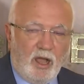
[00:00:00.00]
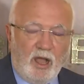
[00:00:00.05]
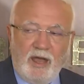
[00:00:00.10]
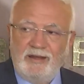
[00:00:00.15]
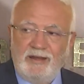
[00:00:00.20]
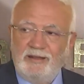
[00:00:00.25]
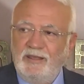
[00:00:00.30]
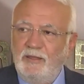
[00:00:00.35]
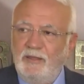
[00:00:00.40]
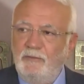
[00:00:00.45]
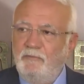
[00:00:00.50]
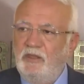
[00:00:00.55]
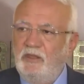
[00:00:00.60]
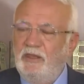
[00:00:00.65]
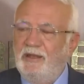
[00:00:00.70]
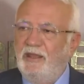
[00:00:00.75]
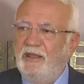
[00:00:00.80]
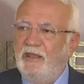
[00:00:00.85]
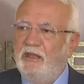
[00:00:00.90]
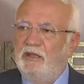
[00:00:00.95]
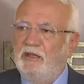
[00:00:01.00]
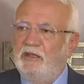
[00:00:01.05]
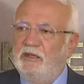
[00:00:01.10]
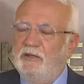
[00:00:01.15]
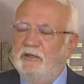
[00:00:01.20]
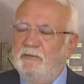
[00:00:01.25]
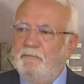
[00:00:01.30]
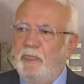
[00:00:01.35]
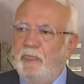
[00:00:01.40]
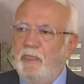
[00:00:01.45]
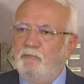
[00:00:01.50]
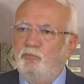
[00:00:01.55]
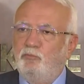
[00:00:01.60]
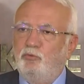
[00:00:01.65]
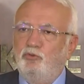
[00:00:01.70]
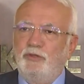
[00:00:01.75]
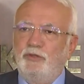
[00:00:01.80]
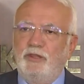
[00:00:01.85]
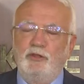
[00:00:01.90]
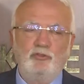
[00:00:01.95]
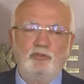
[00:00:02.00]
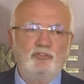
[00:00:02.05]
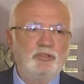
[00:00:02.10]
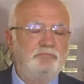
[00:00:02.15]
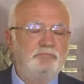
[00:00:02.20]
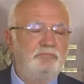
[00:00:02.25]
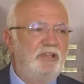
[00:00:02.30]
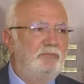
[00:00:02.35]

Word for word: ARGE ile ilgili bundan önce